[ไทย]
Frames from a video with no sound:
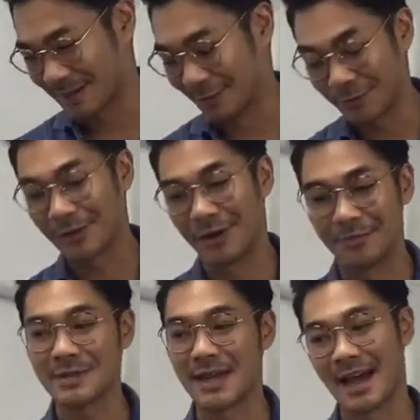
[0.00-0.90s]
ลุคของ
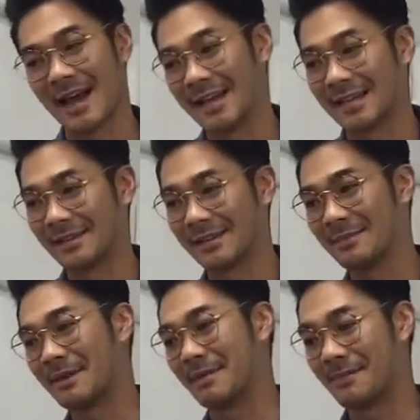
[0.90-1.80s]
ผู้ชาย
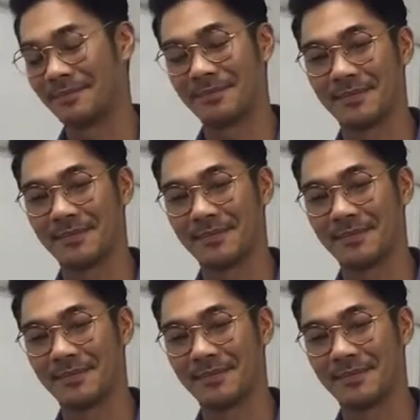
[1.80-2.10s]
ที่เป็นแบบ